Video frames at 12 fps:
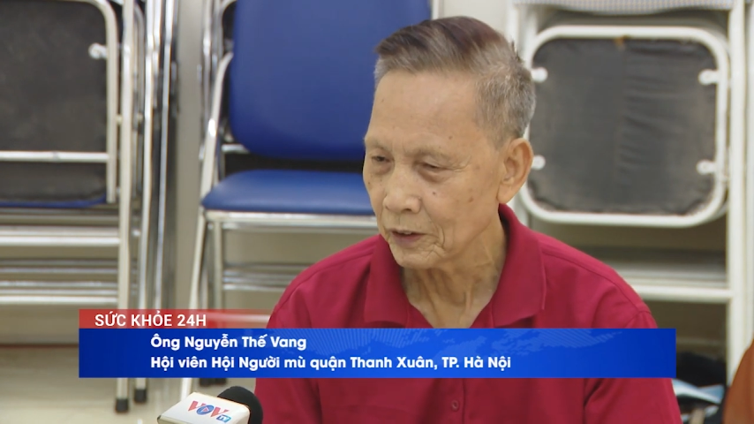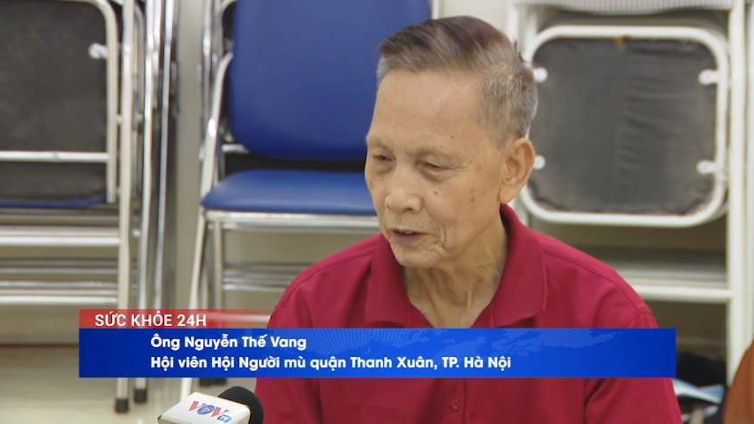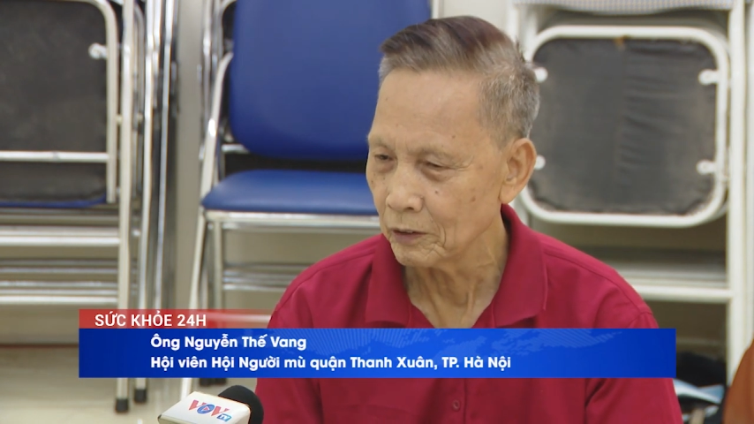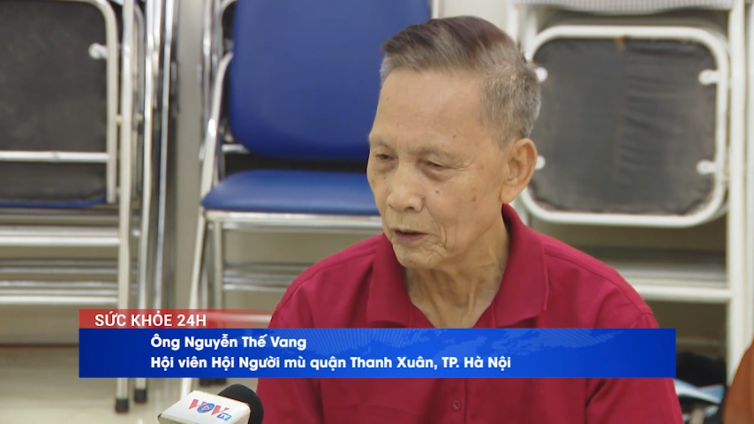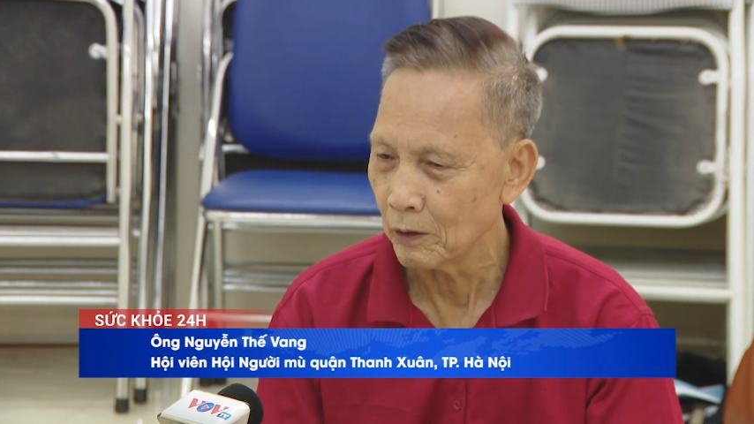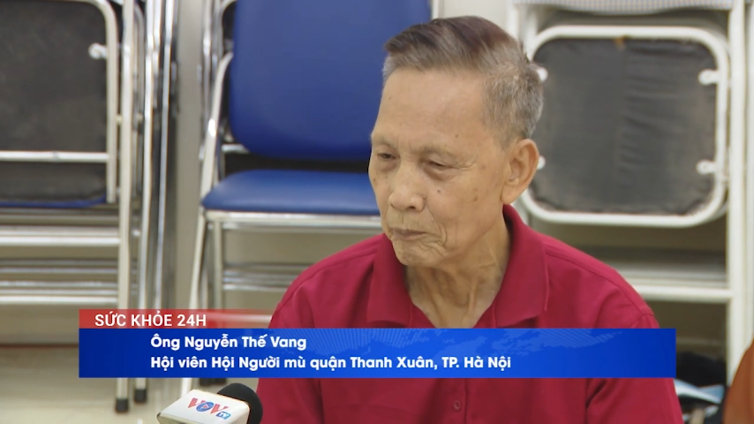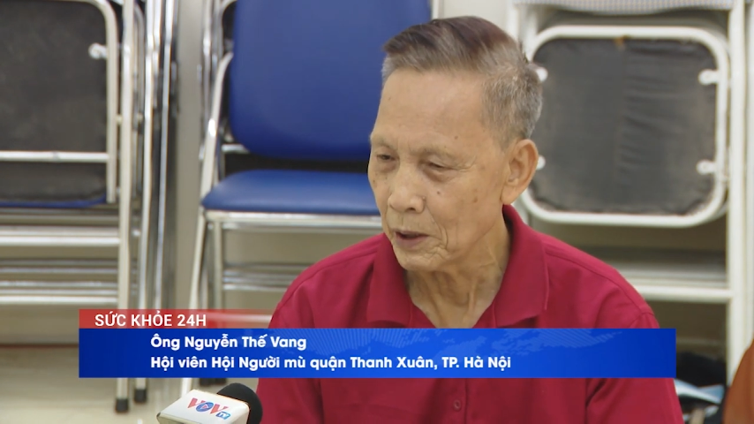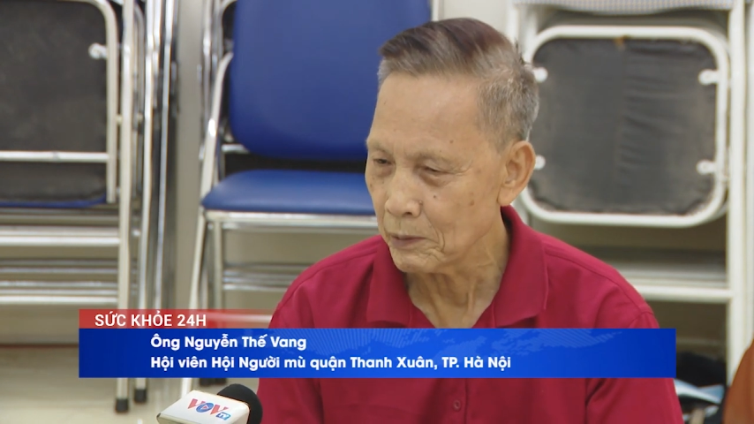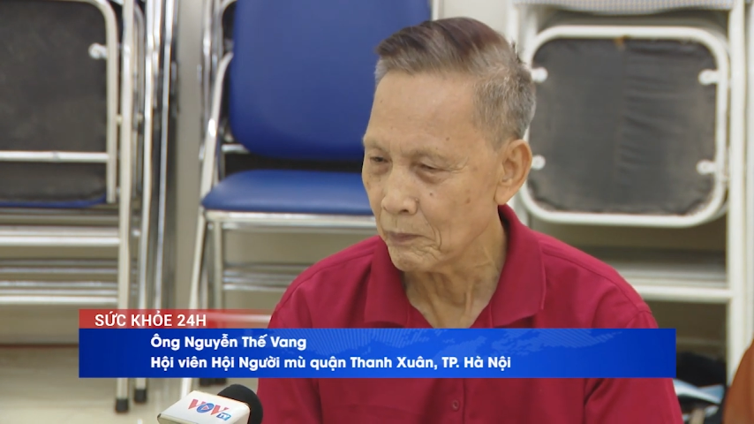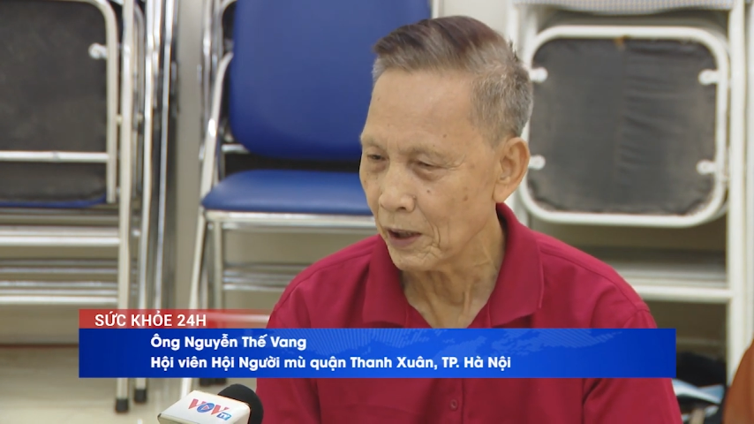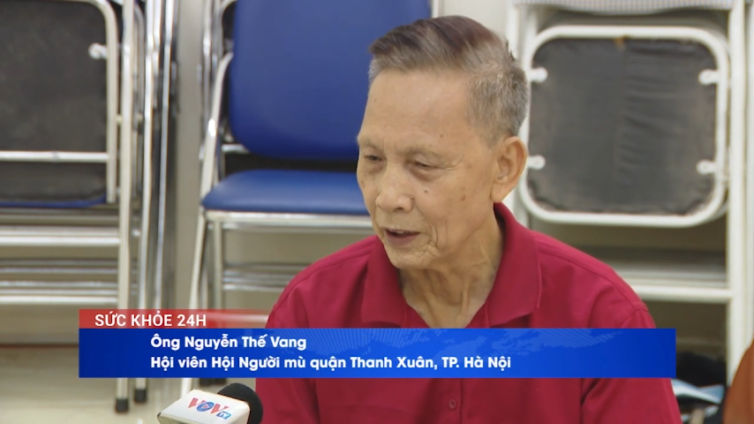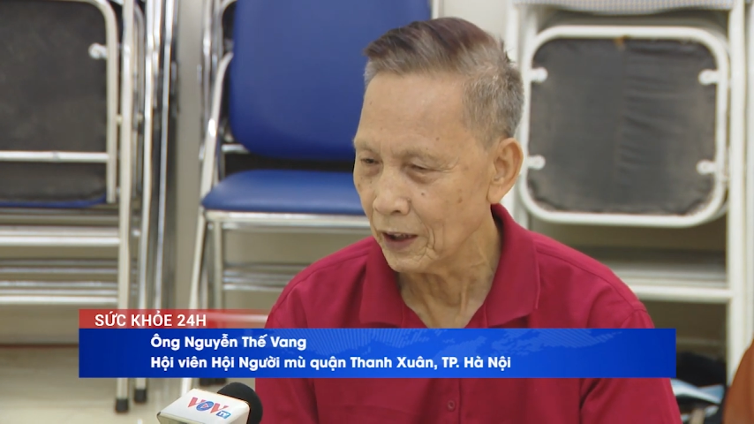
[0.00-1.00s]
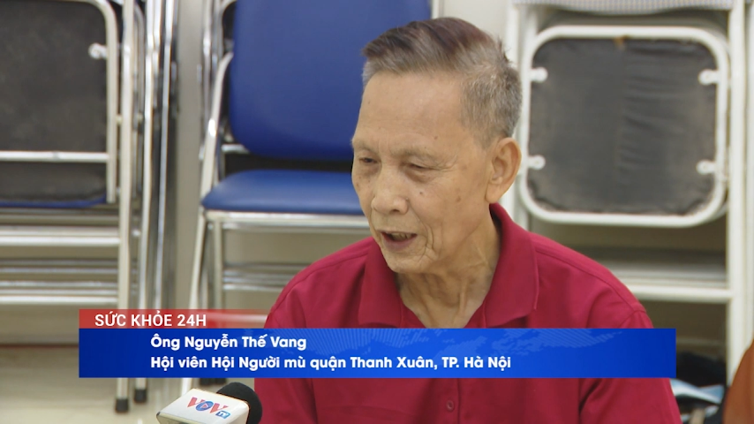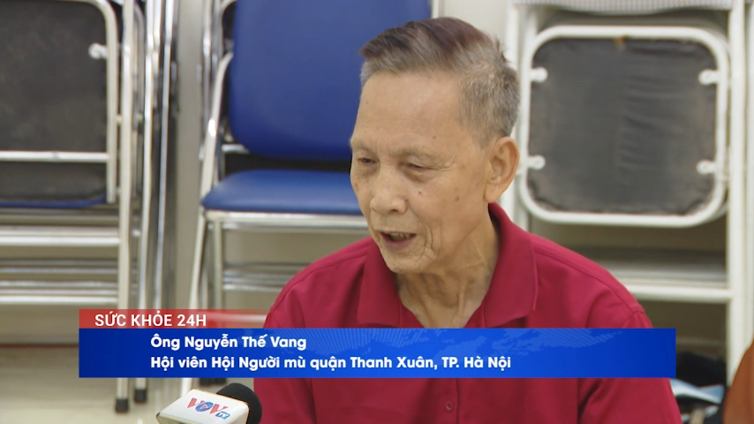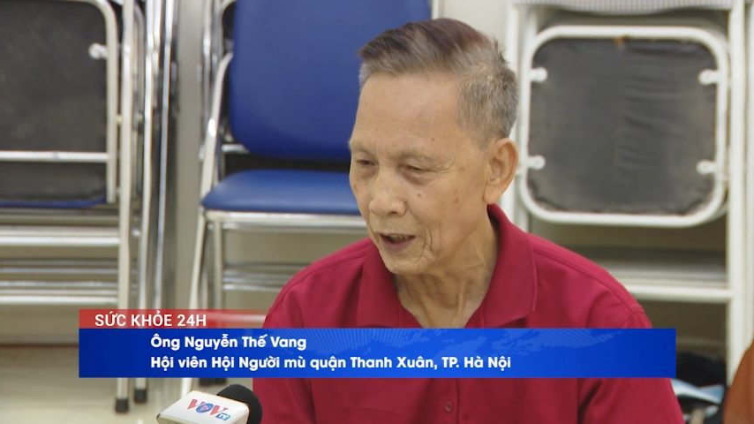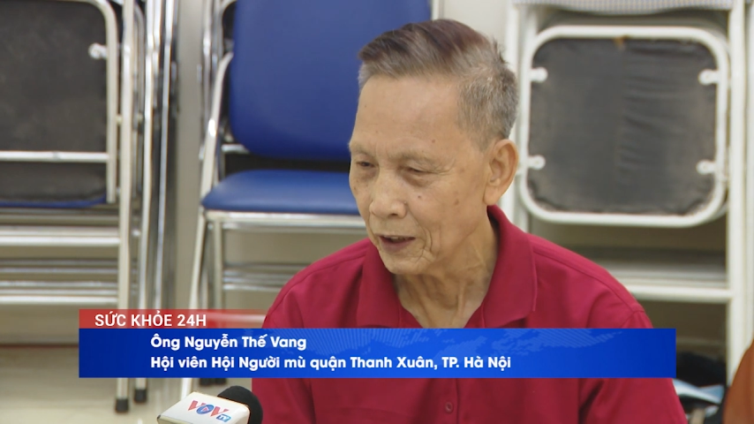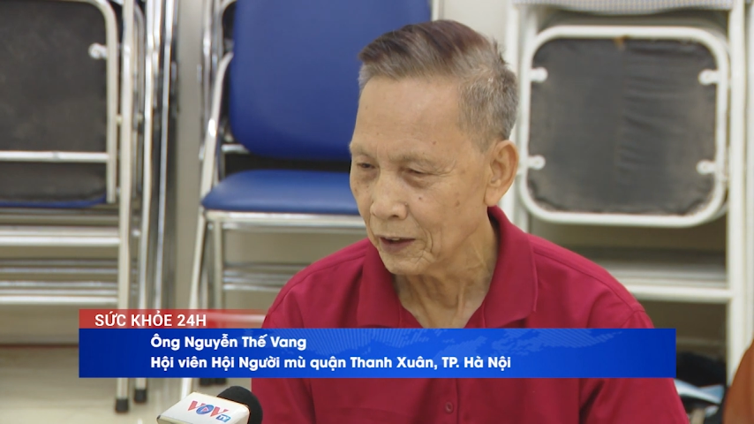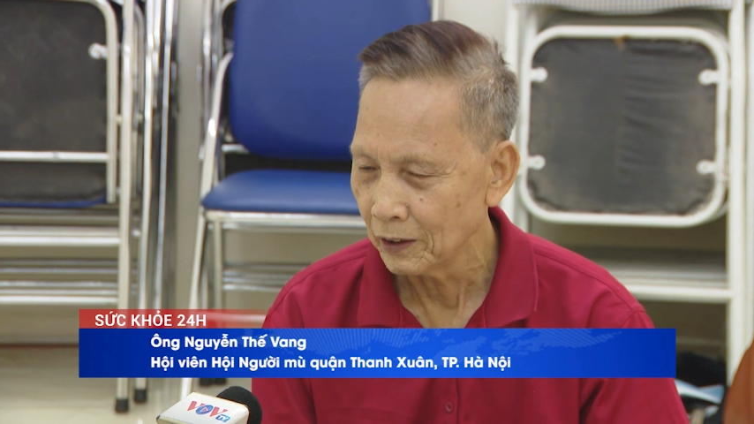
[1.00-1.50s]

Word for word: Mà may mắn là